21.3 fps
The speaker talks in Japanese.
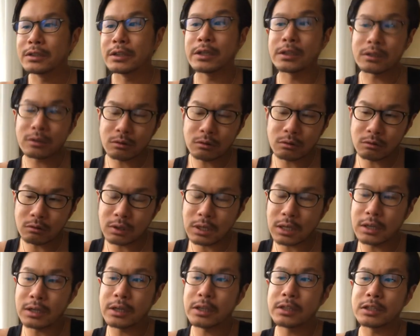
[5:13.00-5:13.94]
根っこを
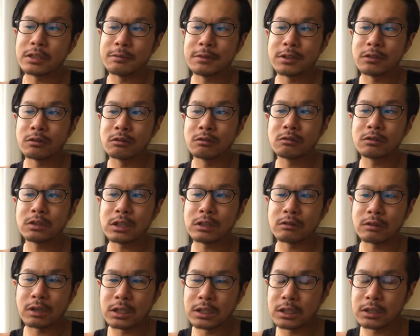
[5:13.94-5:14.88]
考えてみるとどうな
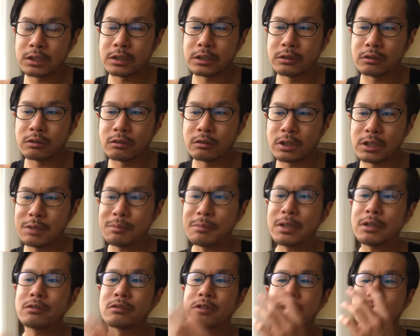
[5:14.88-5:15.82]
のかなっていうと
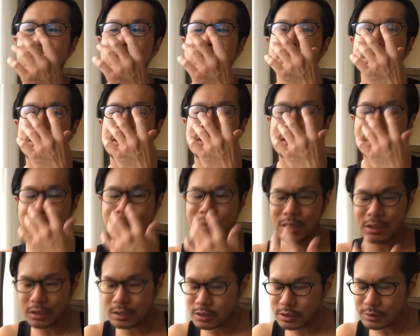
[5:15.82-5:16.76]
今の自分が
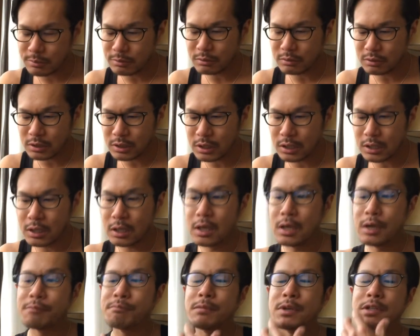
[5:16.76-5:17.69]
ダメな自分で
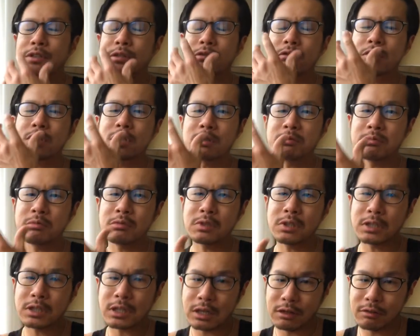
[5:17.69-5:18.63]
別の自
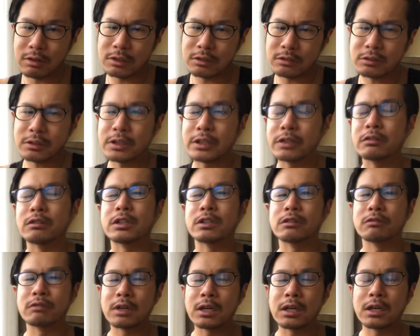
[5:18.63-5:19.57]
分に変わるってよ
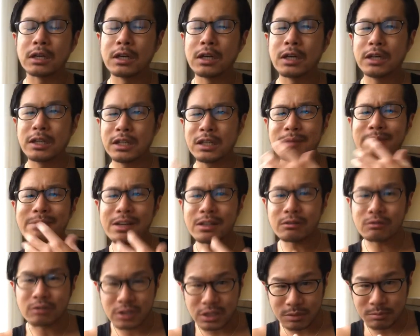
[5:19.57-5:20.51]
りは今
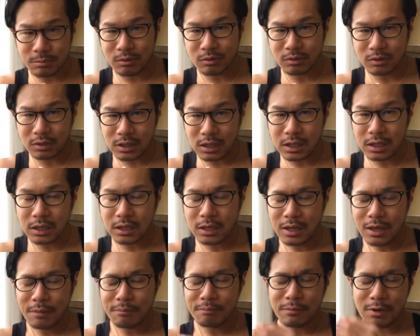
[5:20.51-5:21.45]
の自分が
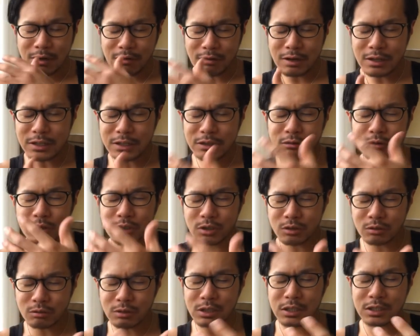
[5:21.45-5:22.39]
周りの
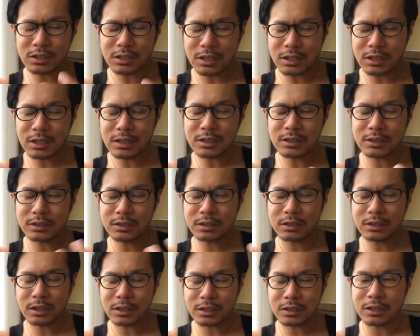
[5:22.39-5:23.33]
人に従っ
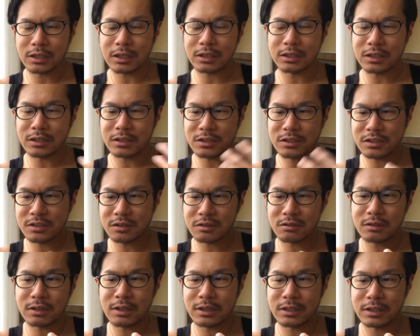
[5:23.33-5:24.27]
て形
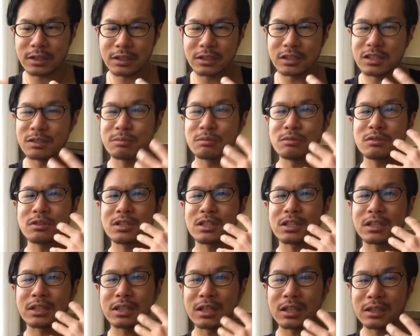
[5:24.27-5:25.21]
作られた自分
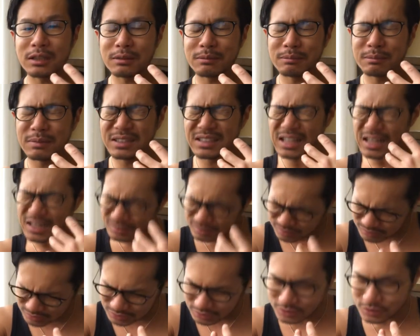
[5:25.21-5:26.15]
じゃな
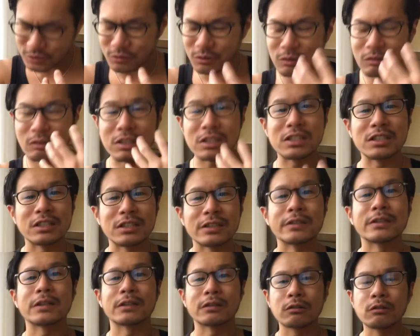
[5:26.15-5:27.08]
くてっていうのはおかしいで
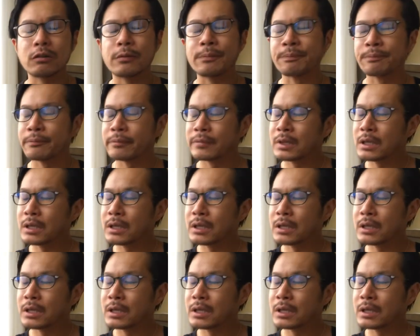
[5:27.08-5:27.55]
すけど